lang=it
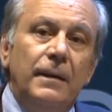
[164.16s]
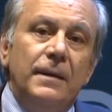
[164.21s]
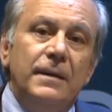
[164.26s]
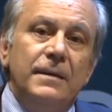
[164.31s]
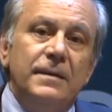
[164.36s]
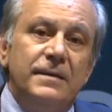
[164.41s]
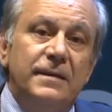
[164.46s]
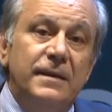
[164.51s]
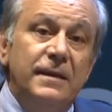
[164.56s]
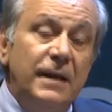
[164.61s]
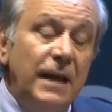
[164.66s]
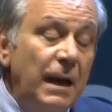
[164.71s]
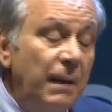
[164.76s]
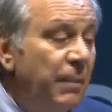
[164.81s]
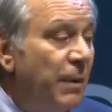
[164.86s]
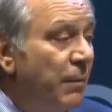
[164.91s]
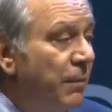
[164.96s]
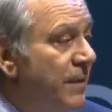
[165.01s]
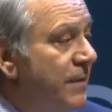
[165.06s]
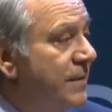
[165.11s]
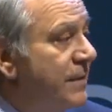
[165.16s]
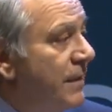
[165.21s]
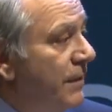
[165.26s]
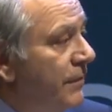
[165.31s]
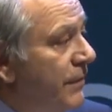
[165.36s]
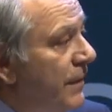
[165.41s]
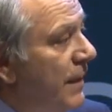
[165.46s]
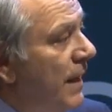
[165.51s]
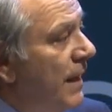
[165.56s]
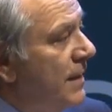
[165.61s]
si riapra questa
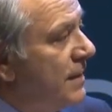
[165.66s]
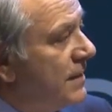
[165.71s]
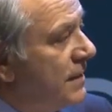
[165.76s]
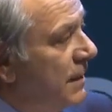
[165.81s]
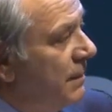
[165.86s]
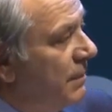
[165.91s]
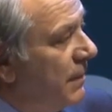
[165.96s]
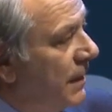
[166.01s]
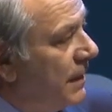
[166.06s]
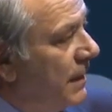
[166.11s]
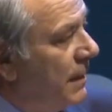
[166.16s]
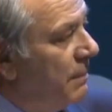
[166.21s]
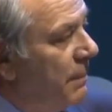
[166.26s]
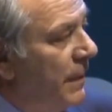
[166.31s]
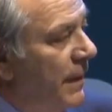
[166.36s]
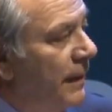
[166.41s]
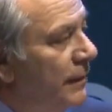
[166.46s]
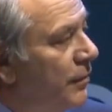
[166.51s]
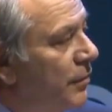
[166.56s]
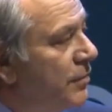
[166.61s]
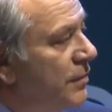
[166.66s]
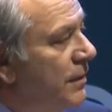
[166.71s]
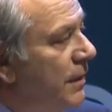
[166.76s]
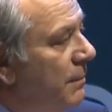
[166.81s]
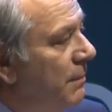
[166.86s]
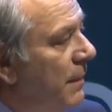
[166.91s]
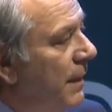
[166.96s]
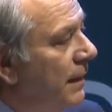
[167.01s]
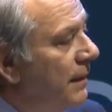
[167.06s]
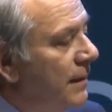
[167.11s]
finestra perché
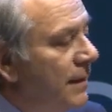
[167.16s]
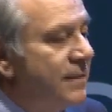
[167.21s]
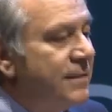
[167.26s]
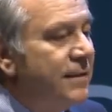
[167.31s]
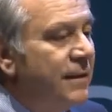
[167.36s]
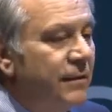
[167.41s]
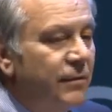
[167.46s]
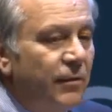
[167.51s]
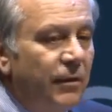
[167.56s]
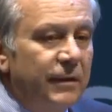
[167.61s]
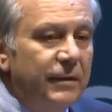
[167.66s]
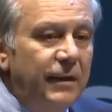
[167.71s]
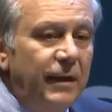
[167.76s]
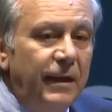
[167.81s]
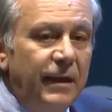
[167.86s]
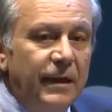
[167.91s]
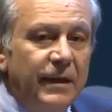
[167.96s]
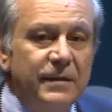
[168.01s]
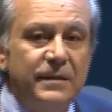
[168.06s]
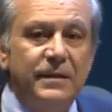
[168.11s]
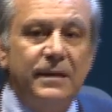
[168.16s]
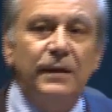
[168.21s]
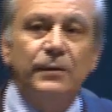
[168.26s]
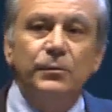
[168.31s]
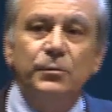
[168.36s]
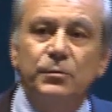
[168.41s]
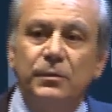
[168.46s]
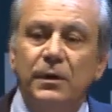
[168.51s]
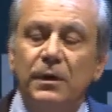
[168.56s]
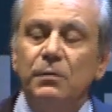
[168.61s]
paradossalmente essendo la delega
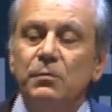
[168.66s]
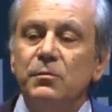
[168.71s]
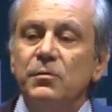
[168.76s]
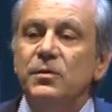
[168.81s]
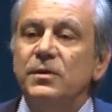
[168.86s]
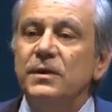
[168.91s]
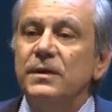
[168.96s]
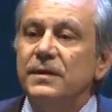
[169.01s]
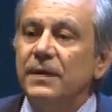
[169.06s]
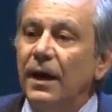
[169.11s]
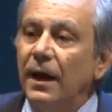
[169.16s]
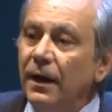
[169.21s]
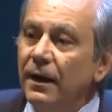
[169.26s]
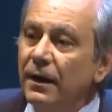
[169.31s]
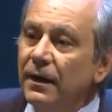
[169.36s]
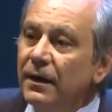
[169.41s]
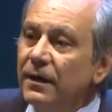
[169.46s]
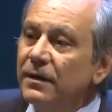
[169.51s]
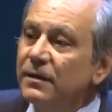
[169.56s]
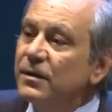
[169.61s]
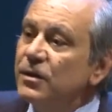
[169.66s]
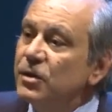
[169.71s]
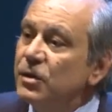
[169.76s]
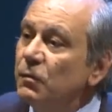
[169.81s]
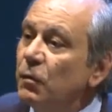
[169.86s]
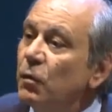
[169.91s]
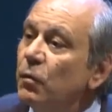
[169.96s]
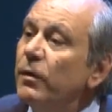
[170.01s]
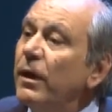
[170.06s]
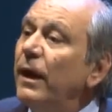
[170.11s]
scaduta non si sa se ci
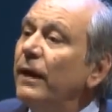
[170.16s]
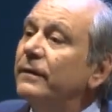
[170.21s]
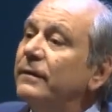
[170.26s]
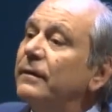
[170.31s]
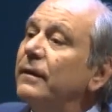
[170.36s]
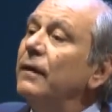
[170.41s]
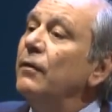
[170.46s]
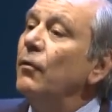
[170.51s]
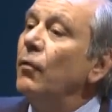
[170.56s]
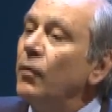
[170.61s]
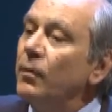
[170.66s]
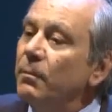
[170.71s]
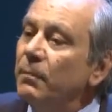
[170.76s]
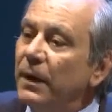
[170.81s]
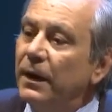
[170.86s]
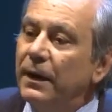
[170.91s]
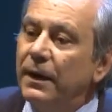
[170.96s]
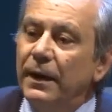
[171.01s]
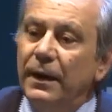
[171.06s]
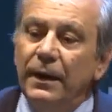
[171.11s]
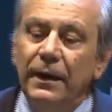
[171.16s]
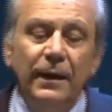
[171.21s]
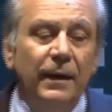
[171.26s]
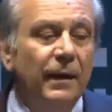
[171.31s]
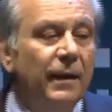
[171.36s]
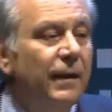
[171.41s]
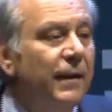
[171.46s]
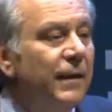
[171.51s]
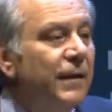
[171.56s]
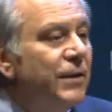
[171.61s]
vuole un'altra norma che
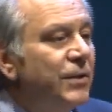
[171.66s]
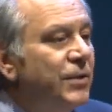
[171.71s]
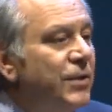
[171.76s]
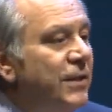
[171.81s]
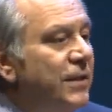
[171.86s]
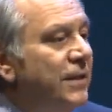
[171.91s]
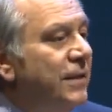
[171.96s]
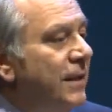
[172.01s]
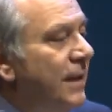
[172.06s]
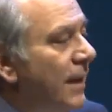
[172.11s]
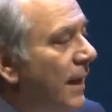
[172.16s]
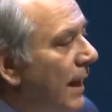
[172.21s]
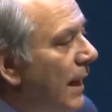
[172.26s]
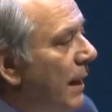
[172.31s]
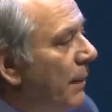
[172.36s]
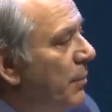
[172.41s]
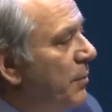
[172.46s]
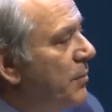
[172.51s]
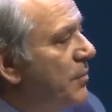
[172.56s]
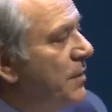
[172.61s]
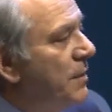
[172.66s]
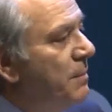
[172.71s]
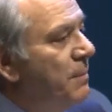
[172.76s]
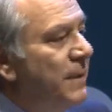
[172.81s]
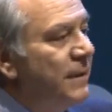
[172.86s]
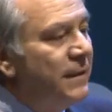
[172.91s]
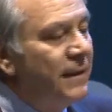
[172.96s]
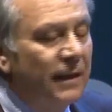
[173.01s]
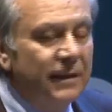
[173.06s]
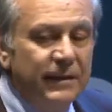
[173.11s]
ci dia la
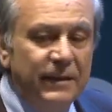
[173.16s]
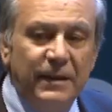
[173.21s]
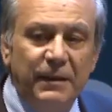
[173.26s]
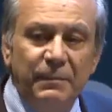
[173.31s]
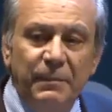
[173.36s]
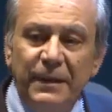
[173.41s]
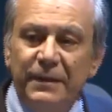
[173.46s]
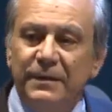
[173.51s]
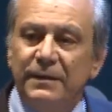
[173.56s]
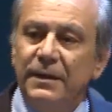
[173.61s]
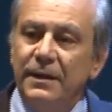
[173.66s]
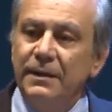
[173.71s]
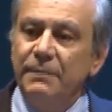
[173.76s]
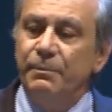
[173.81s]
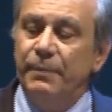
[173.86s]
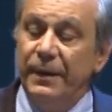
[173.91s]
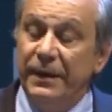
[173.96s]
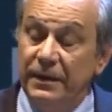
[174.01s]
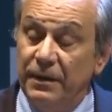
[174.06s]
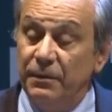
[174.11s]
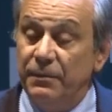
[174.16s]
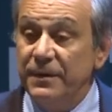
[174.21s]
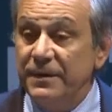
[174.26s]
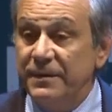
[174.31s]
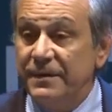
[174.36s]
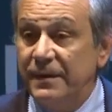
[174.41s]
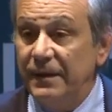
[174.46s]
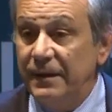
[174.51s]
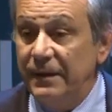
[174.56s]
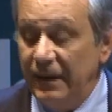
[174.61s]
possibilità di rimettere in piedi
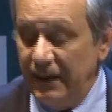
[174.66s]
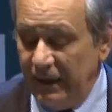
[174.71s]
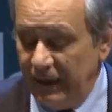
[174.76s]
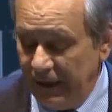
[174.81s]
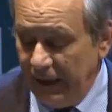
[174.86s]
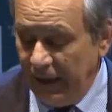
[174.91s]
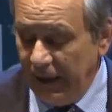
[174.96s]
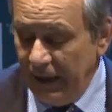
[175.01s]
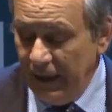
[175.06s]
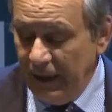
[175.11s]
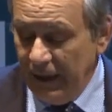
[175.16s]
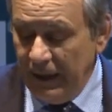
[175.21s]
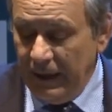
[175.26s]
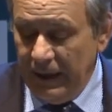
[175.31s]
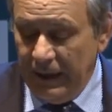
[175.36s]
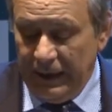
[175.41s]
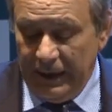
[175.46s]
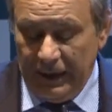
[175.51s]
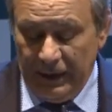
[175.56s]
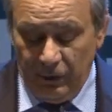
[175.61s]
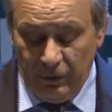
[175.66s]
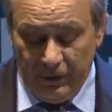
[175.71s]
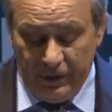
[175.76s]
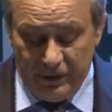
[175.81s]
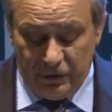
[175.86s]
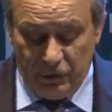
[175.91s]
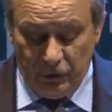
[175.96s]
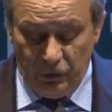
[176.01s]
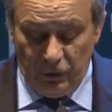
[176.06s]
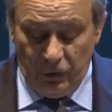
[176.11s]
questa delega. E allora
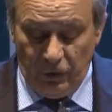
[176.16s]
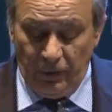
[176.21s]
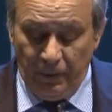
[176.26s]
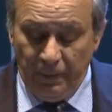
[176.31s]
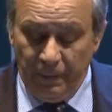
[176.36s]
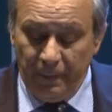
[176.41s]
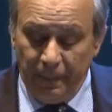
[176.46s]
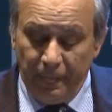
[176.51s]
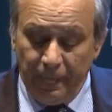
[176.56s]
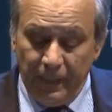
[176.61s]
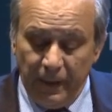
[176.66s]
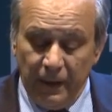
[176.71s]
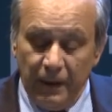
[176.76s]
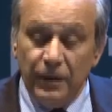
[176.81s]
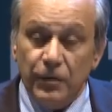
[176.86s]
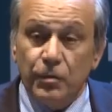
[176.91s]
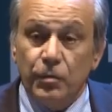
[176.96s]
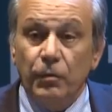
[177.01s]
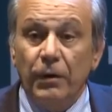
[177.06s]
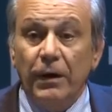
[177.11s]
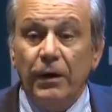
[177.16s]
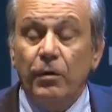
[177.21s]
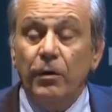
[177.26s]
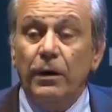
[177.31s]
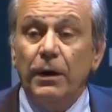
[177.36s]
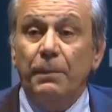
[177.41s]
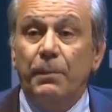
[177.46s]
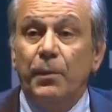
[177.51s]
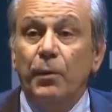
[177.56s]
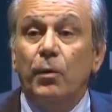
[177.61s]
sono, sono,
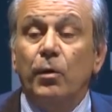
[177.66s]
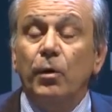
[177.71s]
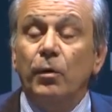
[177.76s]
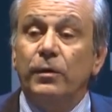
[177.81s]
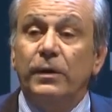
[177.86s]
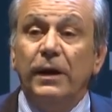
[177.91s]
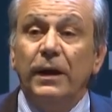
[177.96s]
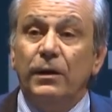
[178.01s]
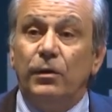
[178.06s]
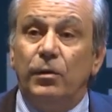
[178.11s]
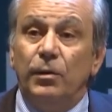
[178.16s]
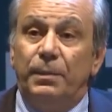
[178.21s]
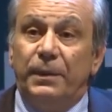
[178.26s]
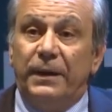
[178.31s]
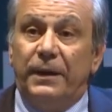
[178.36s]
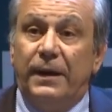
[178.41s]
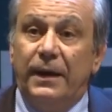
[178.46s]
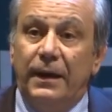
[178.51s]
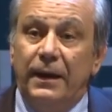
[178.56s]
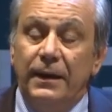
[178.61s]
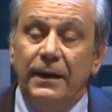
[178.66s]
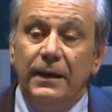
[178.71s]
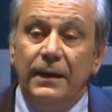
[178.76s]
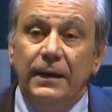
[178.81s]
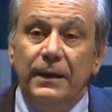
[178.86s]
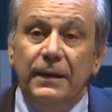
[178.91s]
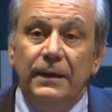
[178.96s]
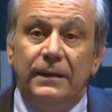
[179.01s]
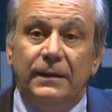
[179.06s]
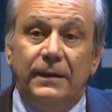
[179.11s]
ancora più contento perché
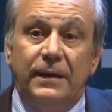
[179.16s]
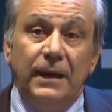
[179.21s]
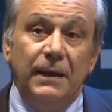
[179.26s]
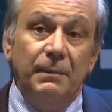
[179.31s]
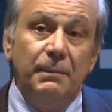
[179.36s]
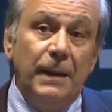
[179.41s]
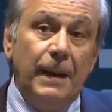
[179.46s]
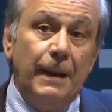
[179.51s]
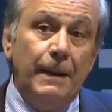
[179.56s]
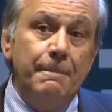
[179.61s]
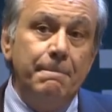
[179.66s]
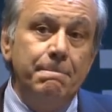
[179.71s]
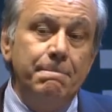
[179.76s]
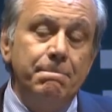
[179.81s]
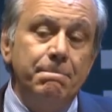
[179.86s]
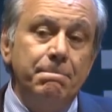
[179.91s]
il tema